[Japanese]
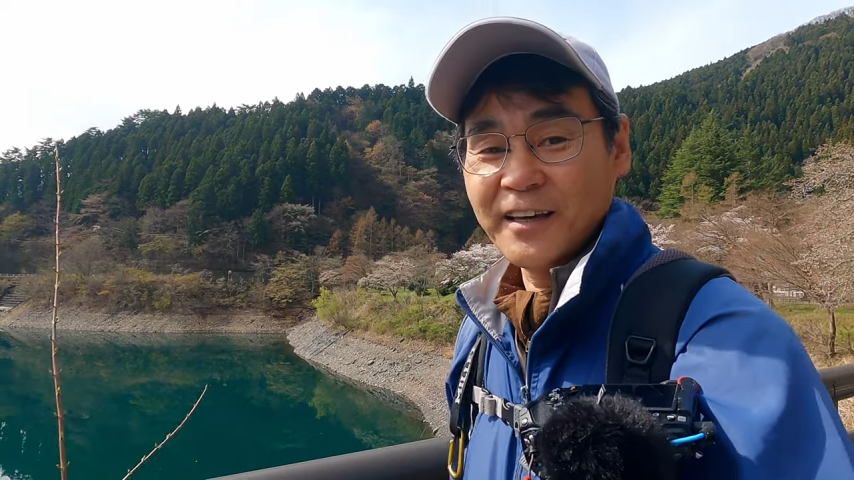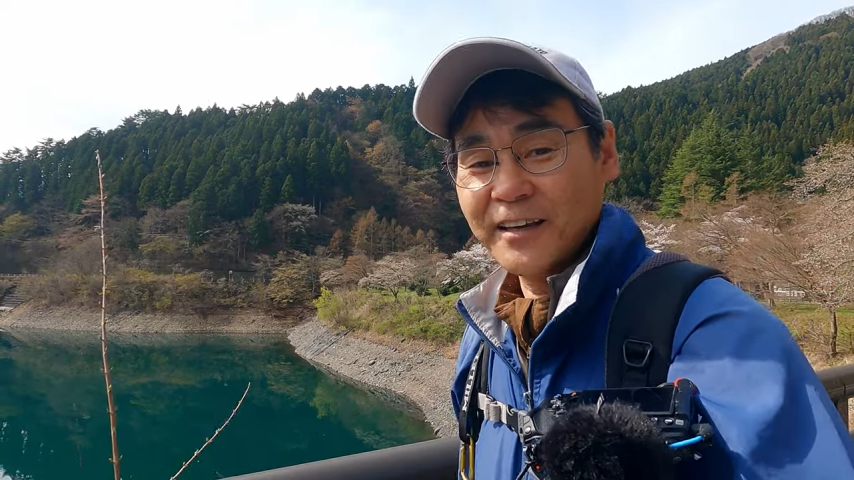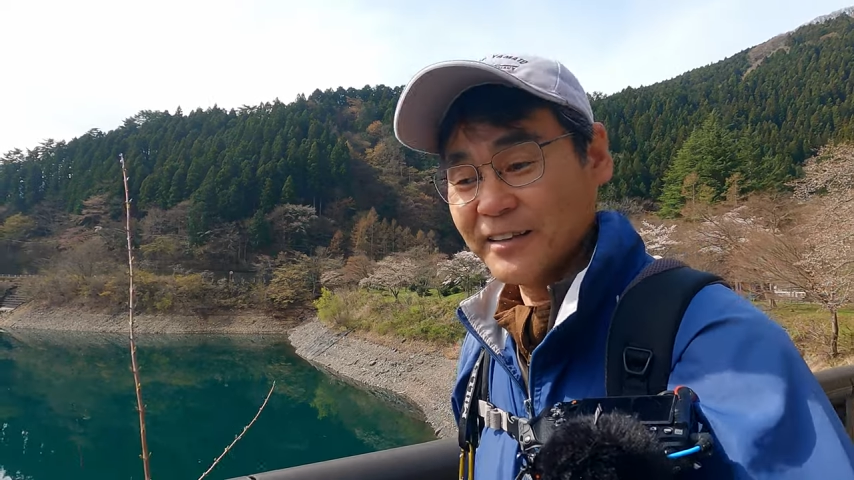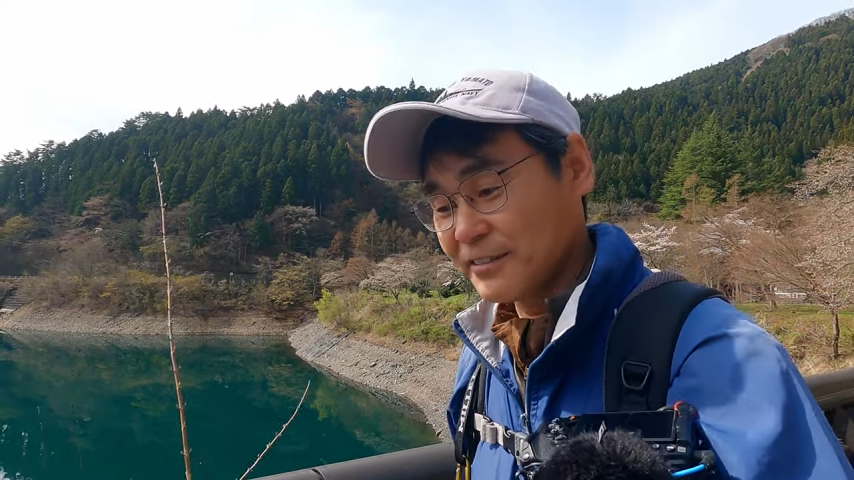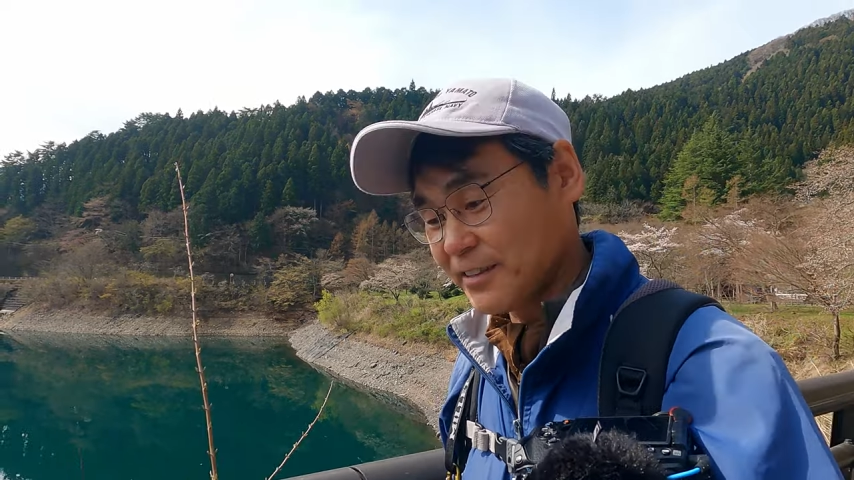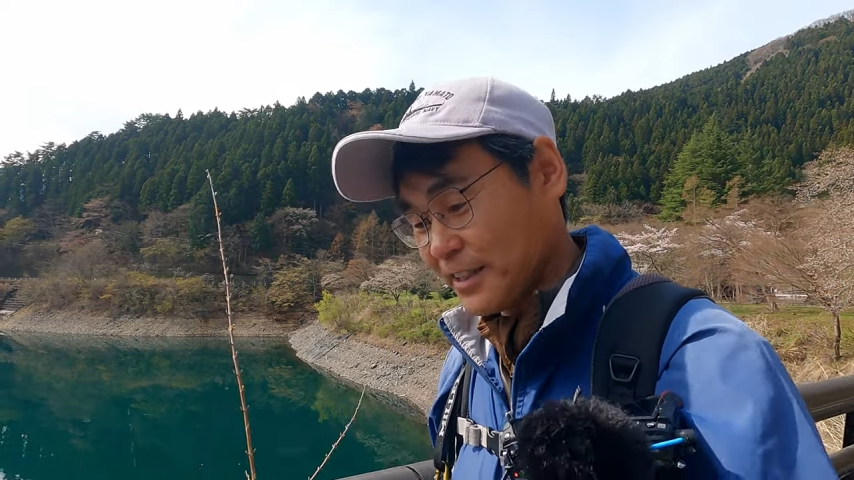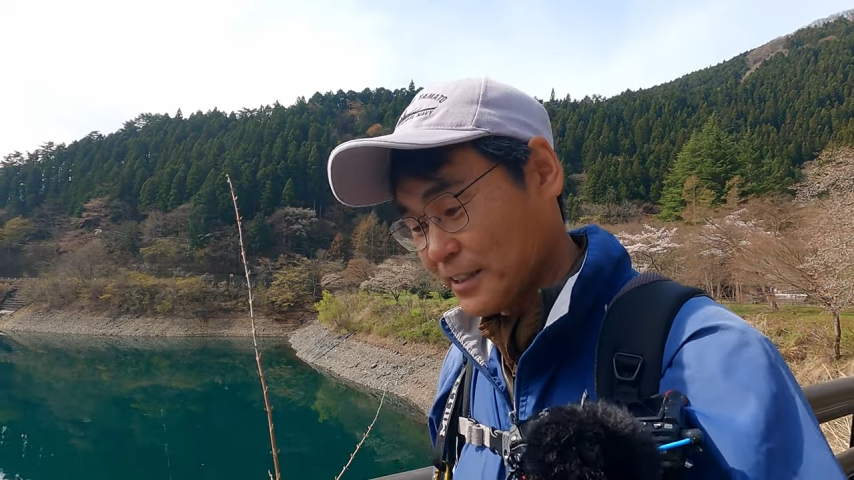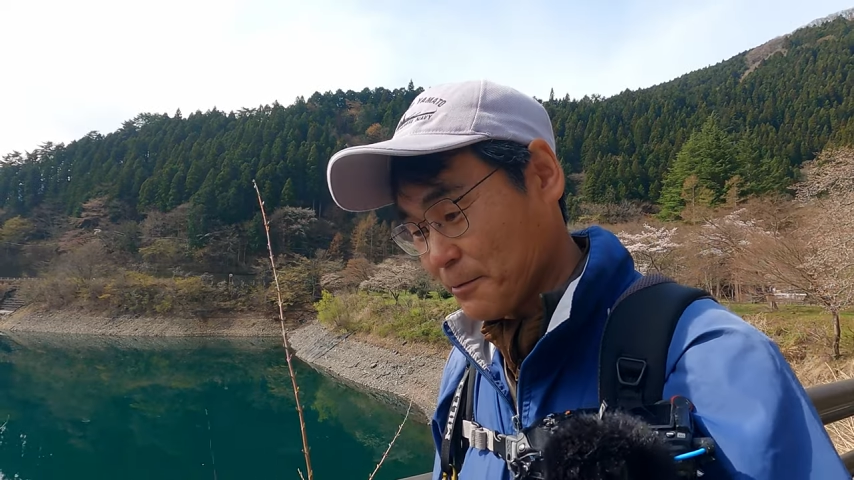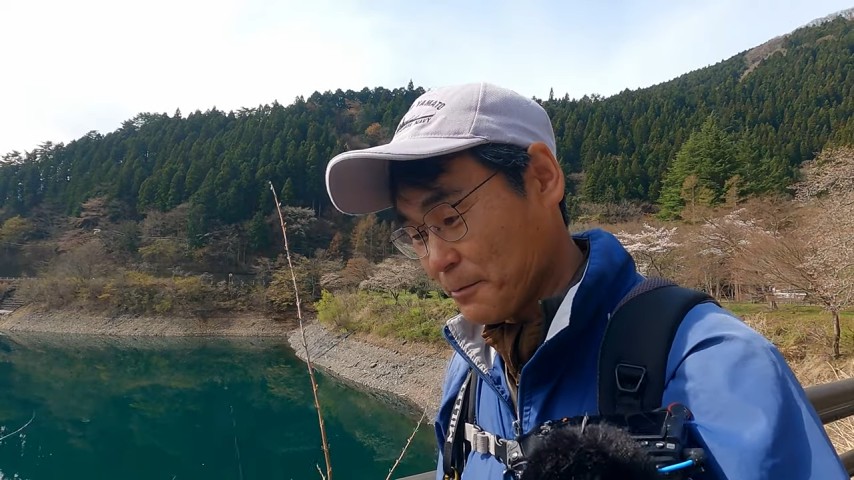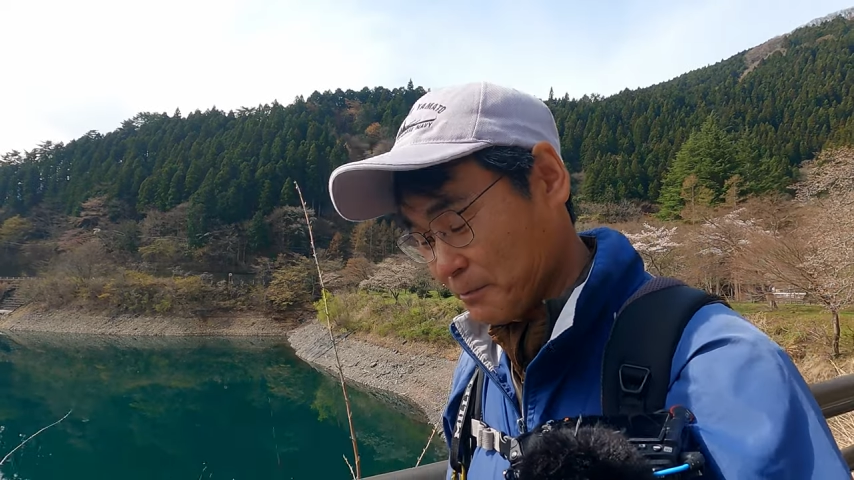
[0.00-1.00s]
えー、撮影
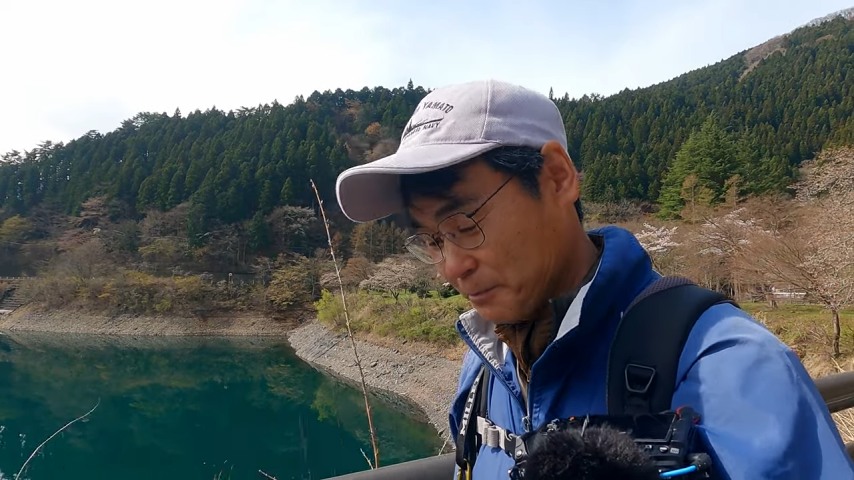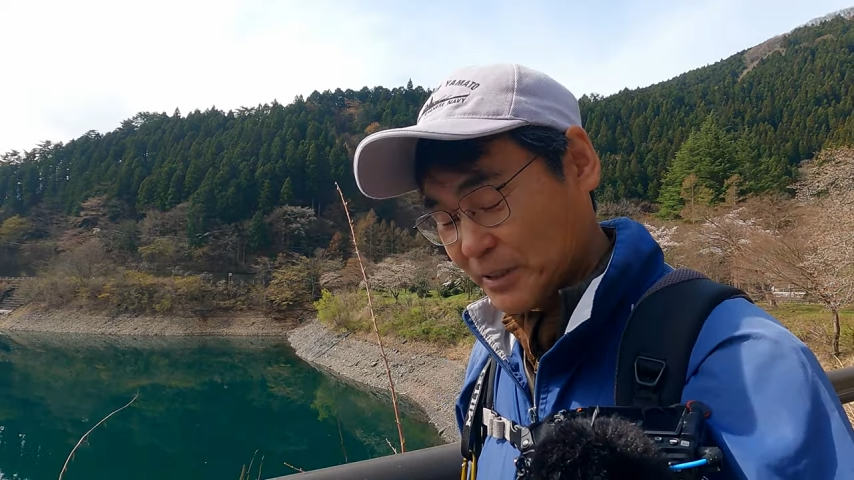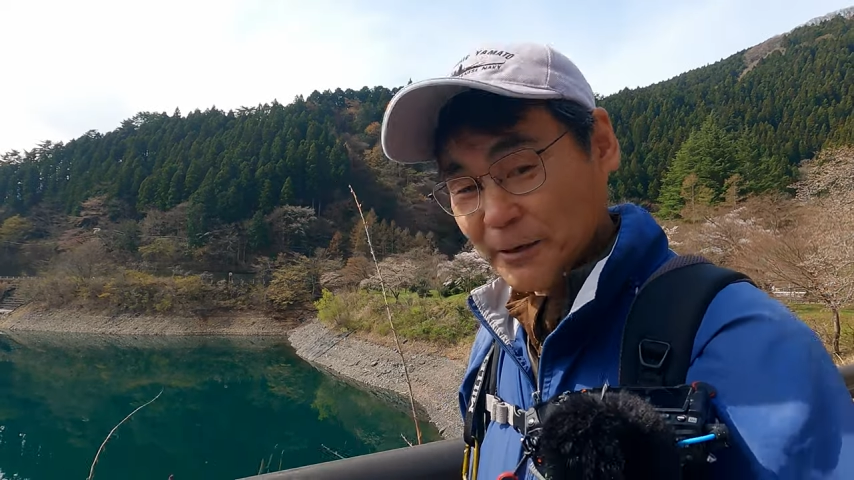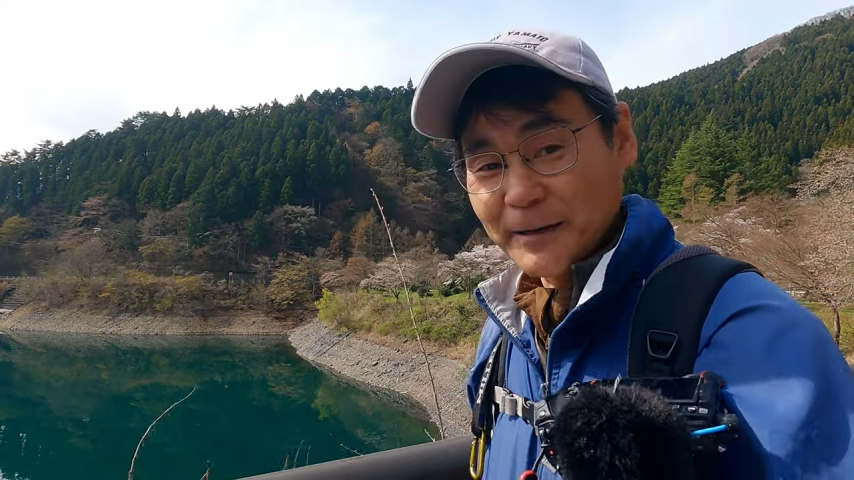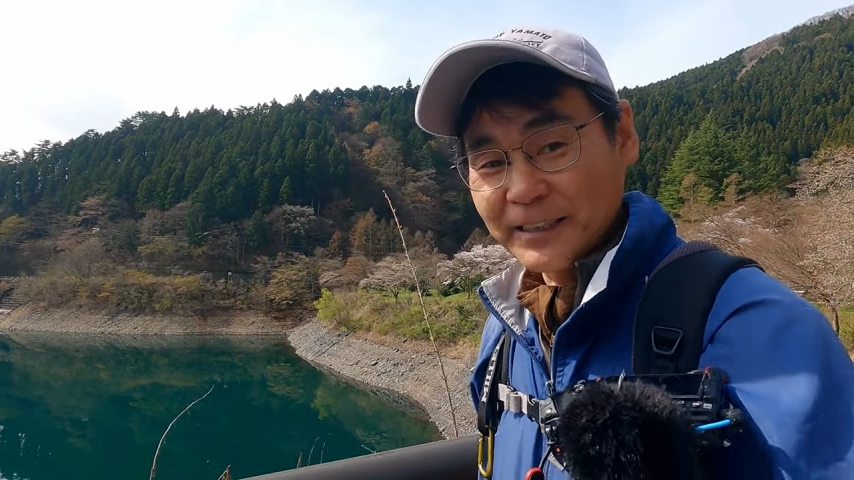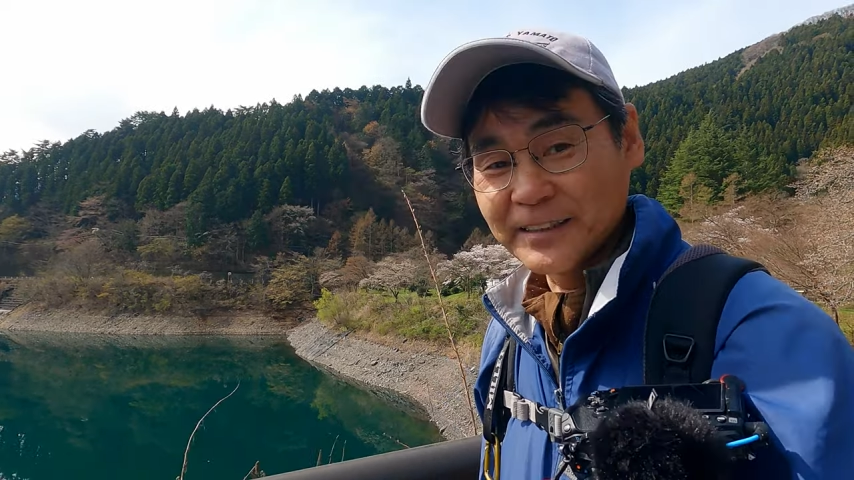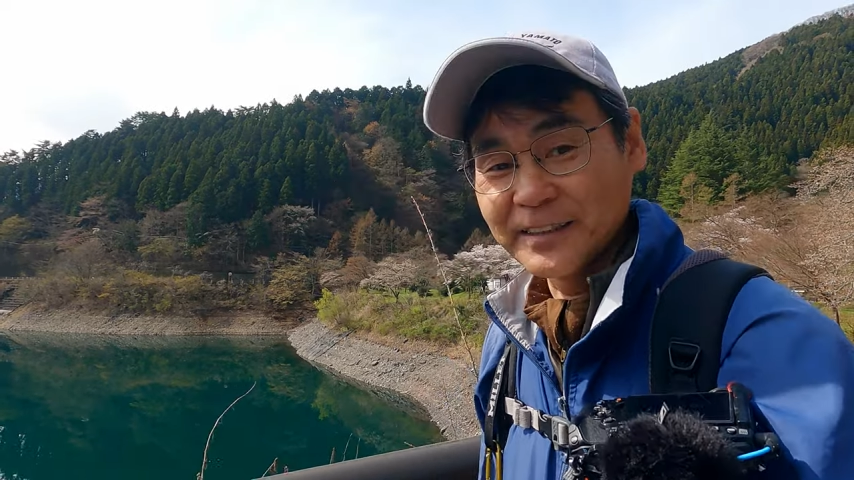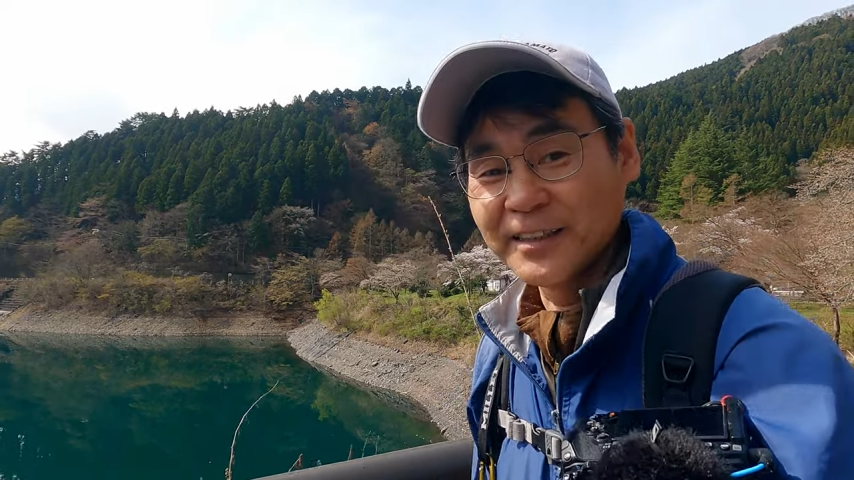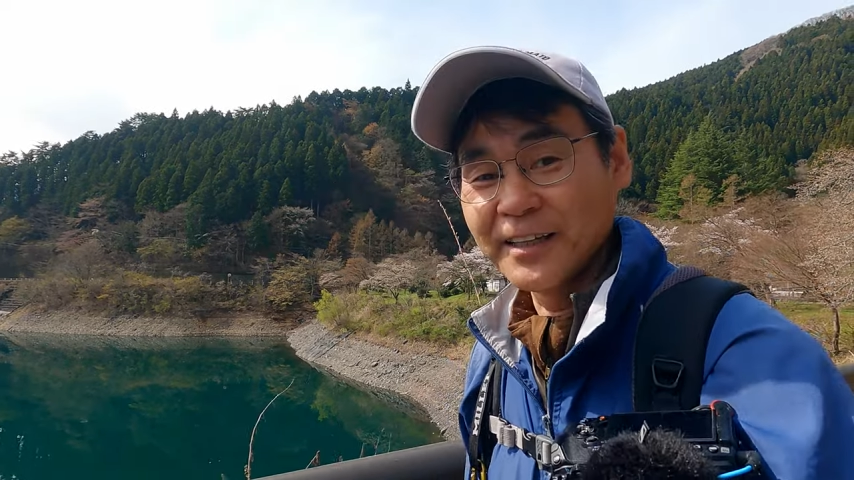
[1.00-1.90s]
してみてます